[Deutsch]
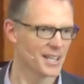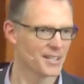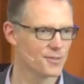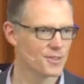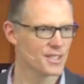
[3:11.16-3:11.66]

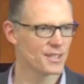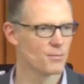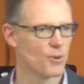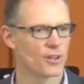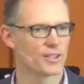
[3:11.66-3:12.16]
Jesus sieht eine
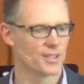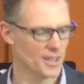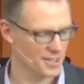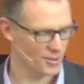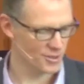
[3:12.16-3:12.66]

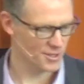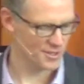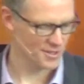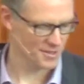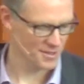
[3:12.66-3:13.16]
Möglichkeit
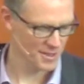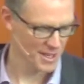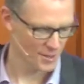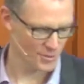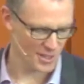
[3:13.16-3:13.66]
Gottes
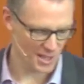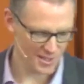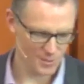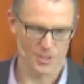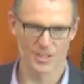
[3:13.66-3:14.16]
und
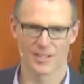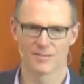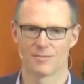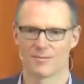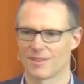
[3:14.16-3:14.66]
sagt zu ihnen,